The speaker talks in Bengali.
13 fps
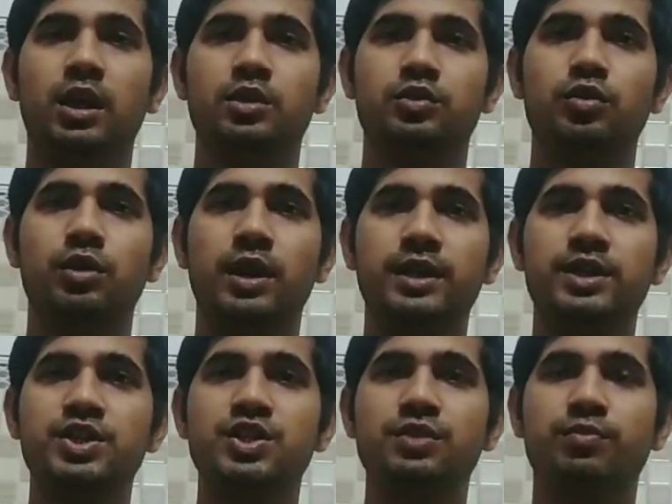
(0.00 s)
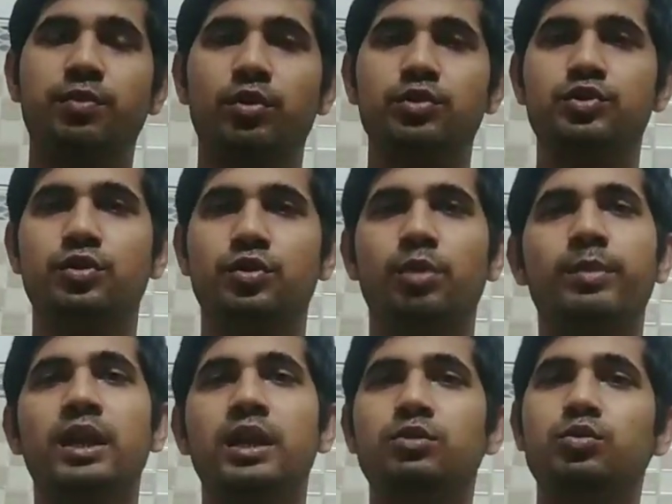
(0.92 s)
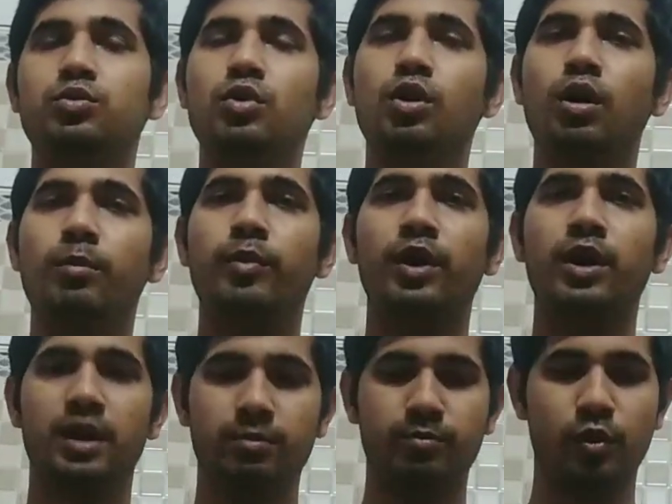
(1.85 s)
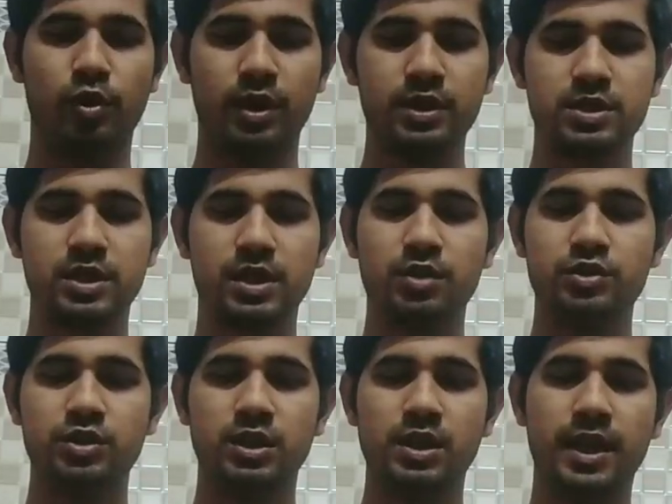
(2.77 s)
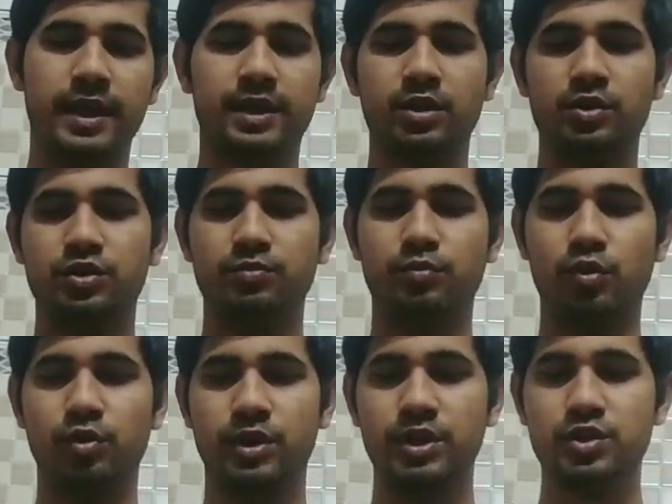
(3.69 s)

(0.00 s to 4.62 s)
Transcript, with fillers: সো ইলেকট্রিসিটি ফ্লোর জন্য মেনলি দুটো কম্পোনেন্ট ইম্পর্টেন্ট সেটা হচ্ছে কি একটা হচ্ছে ভোল্টেজ